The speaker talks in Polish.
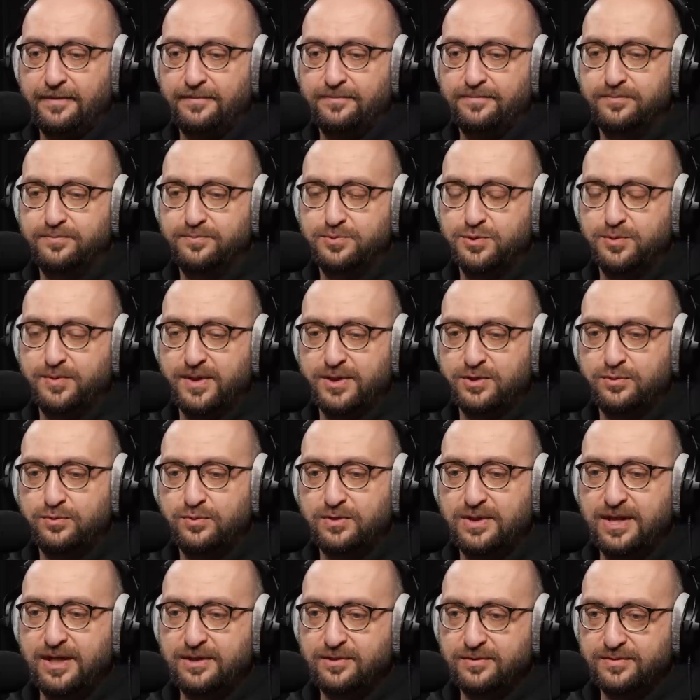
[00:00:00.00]
w
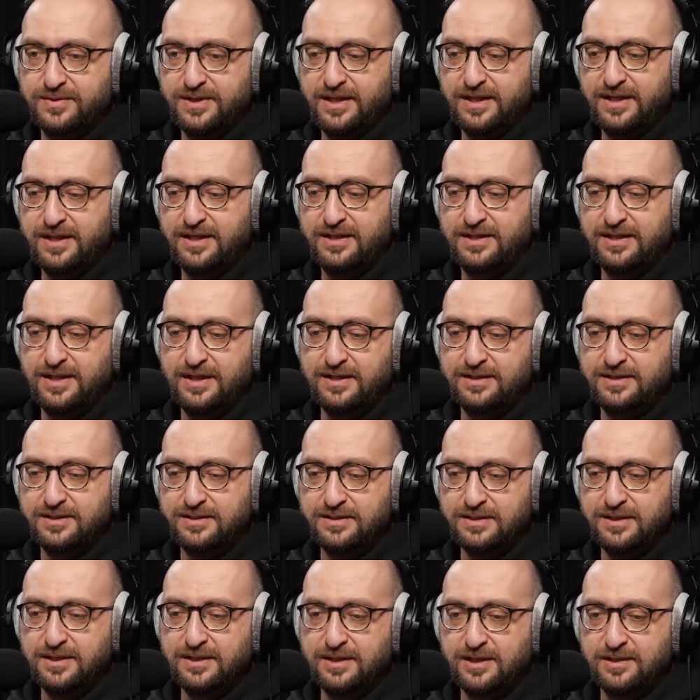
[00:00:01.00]
przypadku genów takich
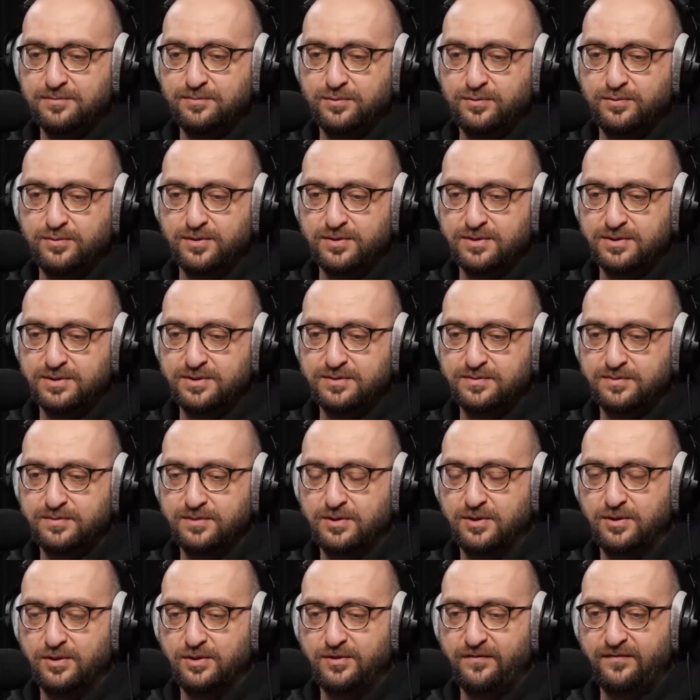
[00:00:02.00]
tradycyjnych, mówiąc
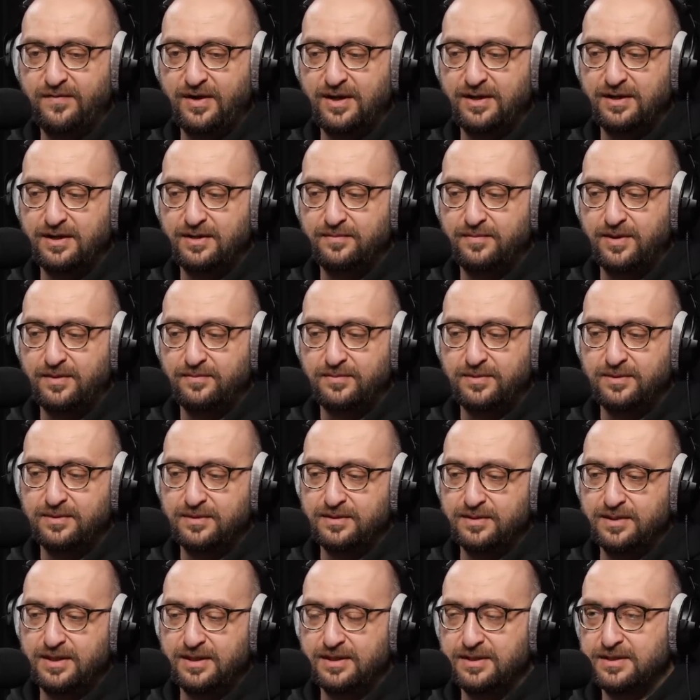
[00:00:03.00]
kolokwialnie,
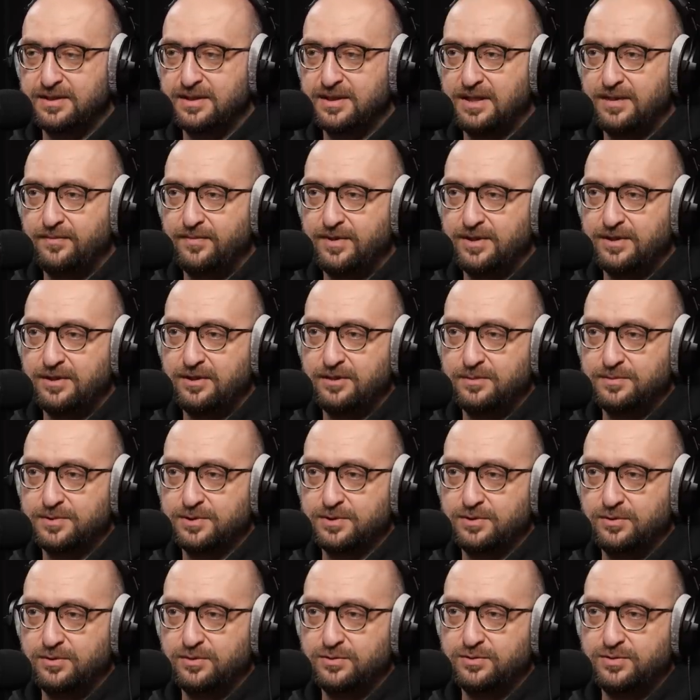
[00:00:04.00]
mamy genetykę
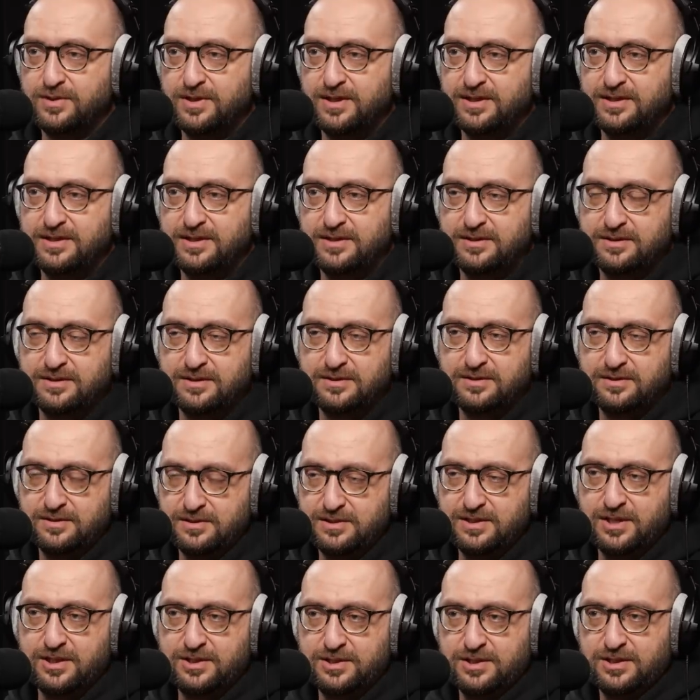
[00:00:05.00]
mendlowską, która
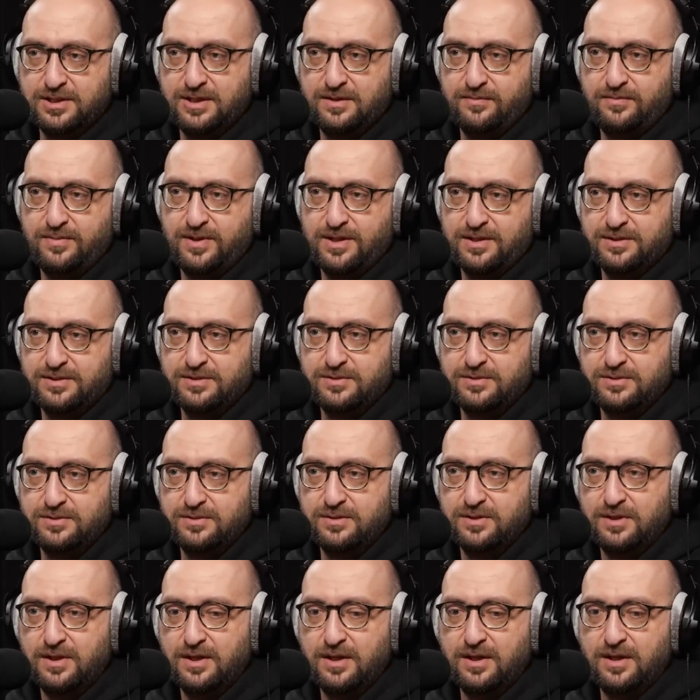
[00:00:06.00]
dostarcza nam
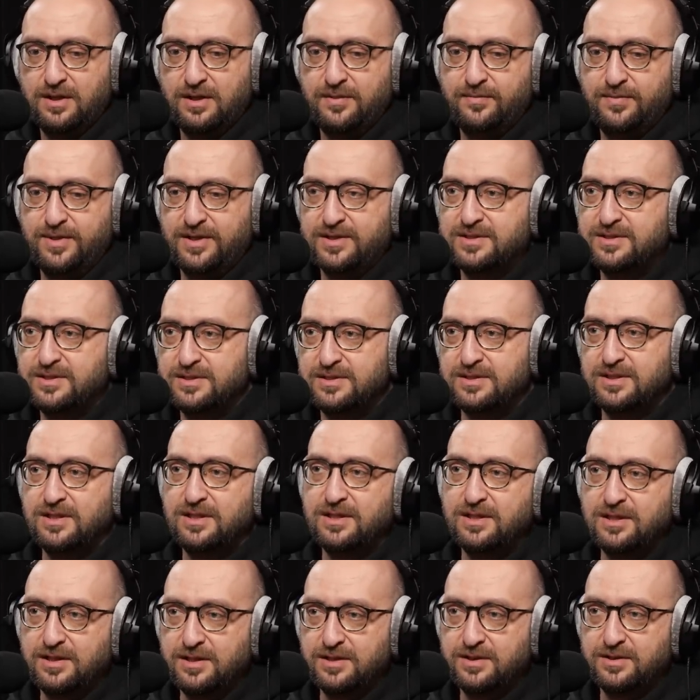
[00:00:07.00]
bardzo
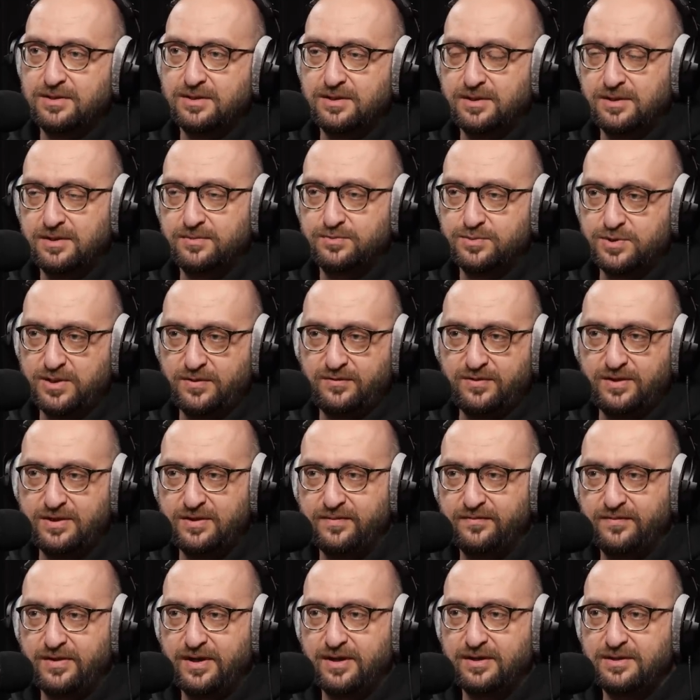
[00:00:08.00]
precyzyjnych e,
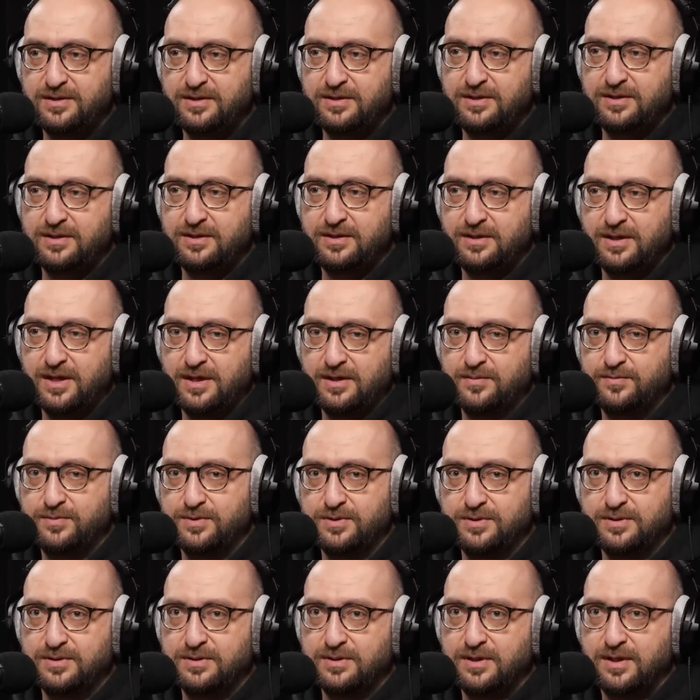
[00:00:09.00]
przewidywań i
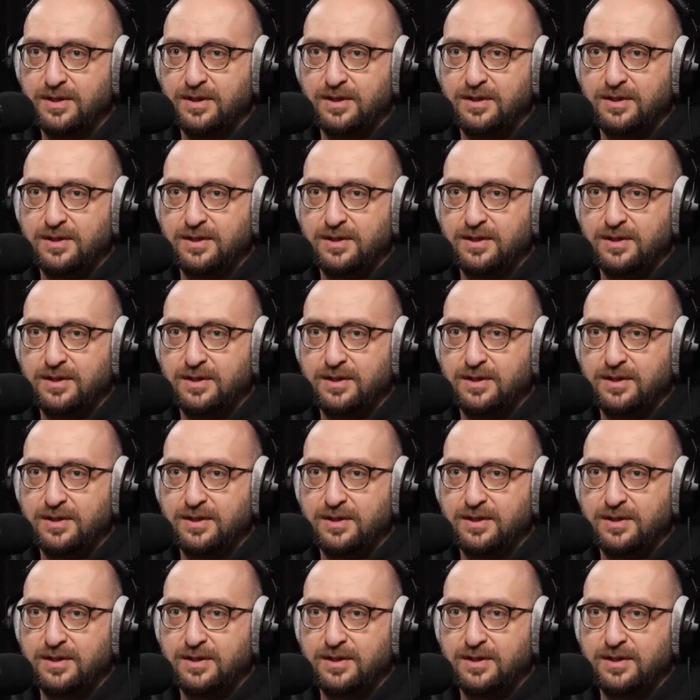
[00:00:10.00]
jakby